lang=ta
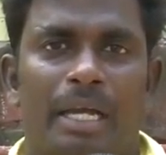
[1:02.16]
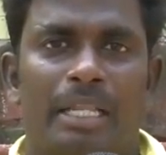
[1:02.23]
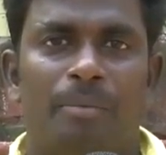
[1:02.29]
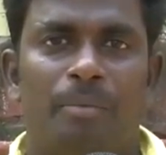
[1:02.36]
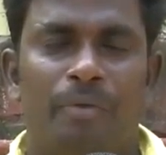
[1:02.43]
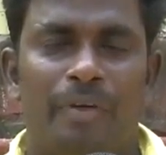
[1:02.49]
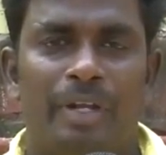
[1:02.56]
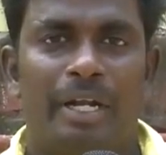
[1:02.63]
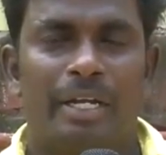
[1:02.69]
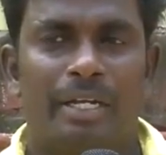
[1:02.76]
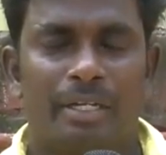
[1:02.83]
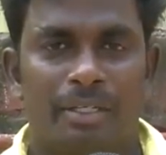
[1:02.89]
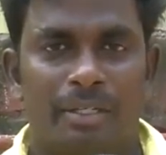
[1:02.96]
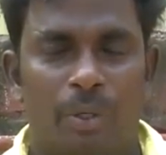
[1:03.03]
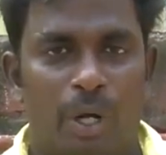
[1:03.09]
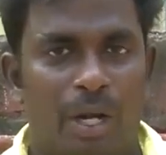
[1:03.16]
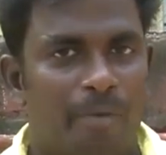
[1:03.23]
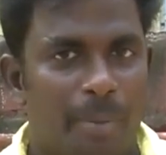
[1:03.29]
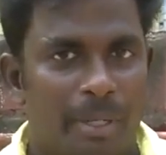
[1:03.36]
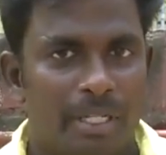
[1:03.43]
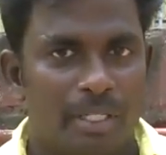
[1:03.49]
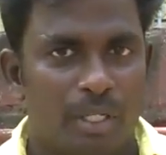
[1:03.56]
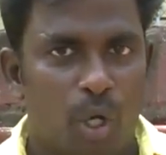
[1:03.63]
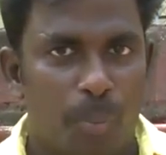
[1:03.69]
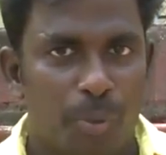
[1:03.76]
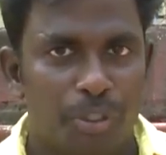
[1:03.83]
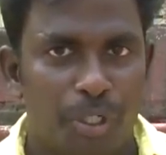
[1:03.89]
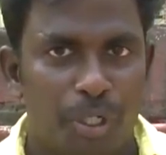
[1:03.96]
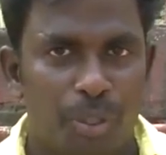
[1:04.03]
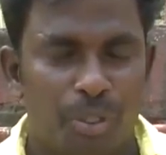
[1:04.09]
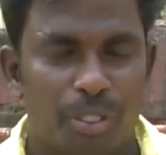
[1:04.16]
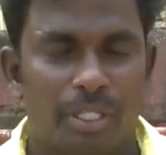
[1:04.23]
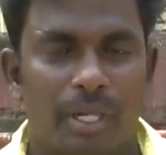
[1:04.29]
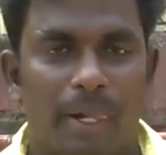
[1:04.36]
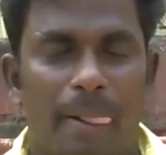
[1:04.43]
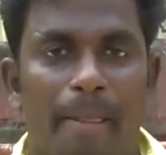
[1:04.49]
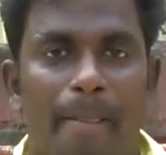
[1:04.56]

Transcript: இந்த மூவியில் எனக்கு கொரியோகிராஃப் பண்ணுறதுக்கு ஆப்பர்ச்சுனிட்டி கொடுத்த